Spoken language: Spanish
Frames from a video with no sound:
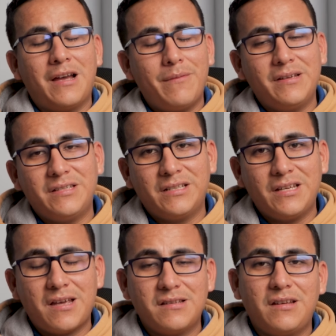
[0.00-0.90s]
déjame
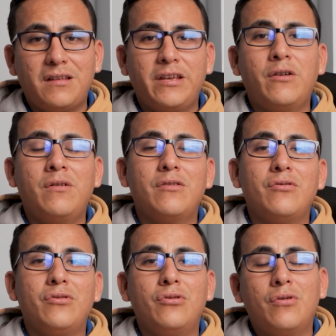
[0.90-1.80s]
decirte que ese dinero
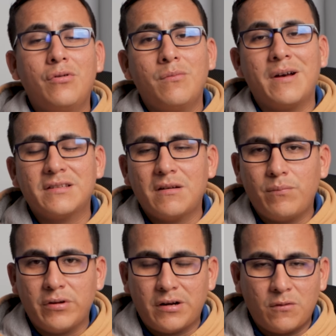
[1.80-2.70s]
no vas a poder